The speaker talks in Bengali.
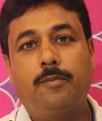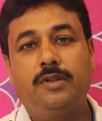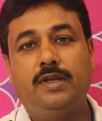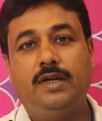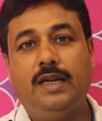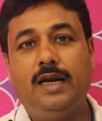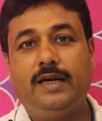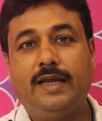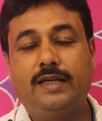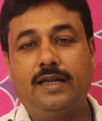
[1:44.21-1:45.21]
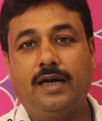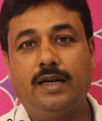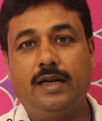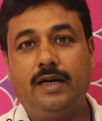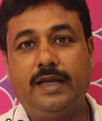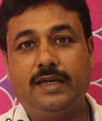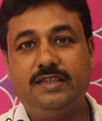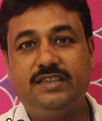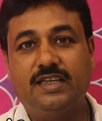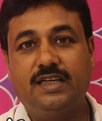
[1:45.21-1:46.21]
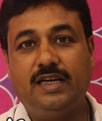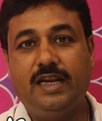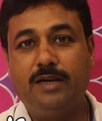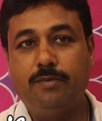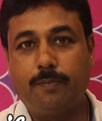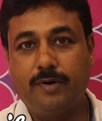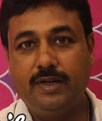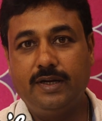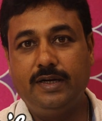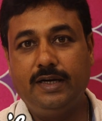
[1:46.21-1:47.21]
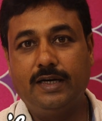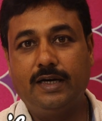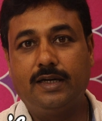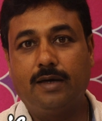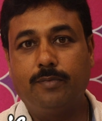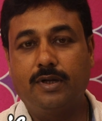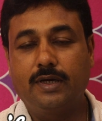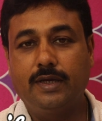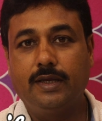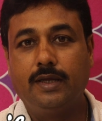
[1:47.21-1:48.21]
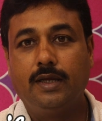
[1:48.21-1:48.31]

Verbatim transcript: আমাদের নেল টেকনিশিয়ান নেলের ব্যাপারে ডিটেলটা আপনাকে